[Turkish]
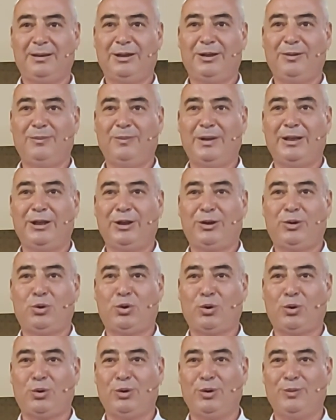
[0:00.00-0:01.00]
Şimdi ben de
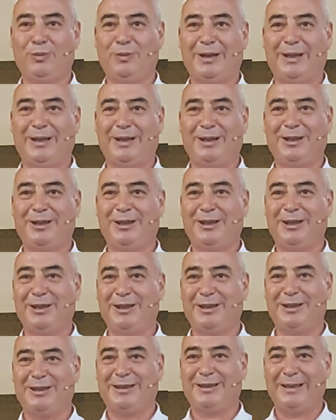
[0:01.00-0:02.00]
küçüklüğümde
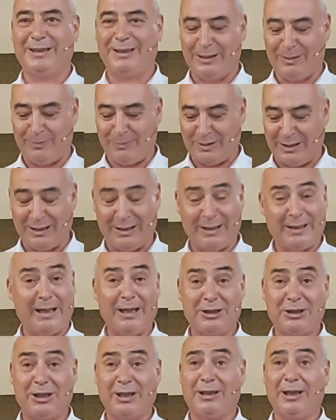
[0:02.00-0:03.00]
e, izlediğimde de
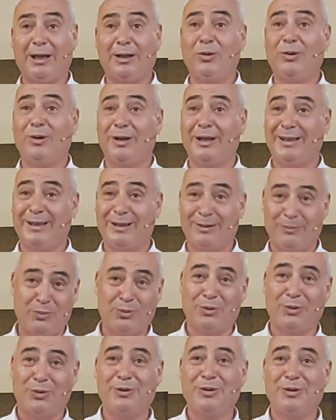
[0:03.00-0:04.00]
gerçekten öyleydi.
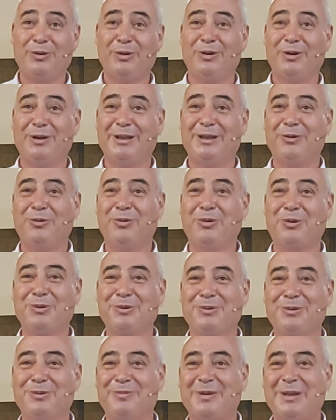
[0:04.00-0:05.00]
Bu örneği
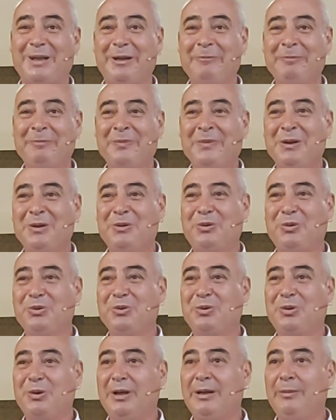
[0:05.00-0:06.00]
okuduğumda
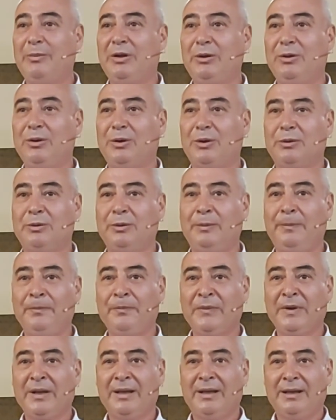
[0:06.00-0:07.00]
onu görebiliyordum.
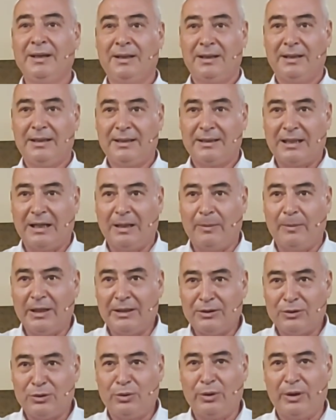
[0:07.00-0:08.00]
E,
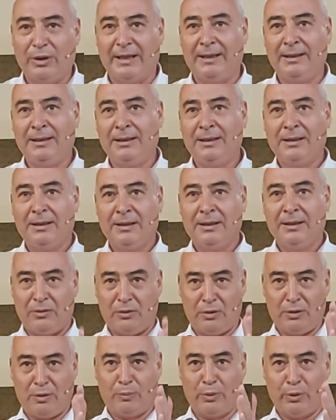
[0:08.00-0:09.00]
saban süren
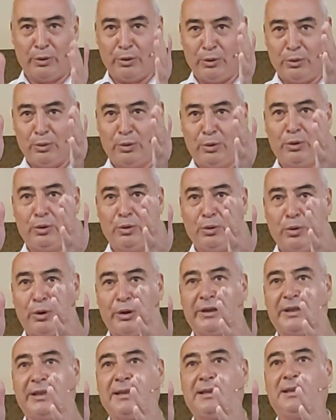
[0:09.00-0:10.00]
o boyunduruğun
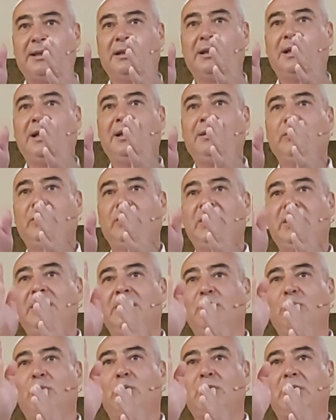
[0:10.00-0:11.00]
ortasından
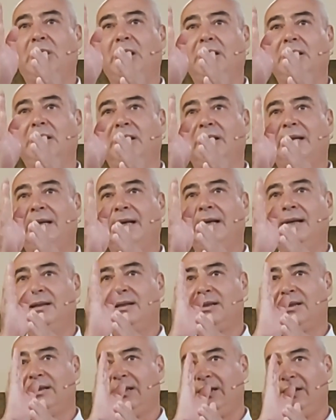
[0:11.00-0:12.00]
bir nokta alır
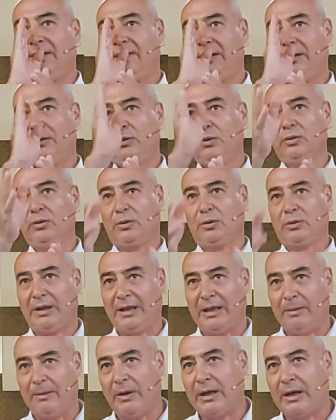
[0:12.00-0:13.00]
kendisine ve o
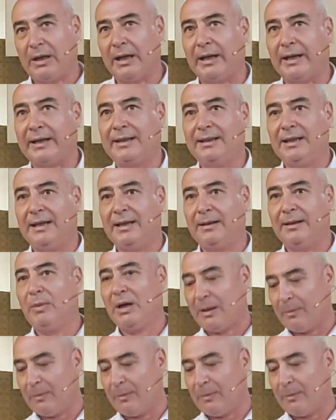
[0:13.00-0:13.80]
noktaya bakarak gider.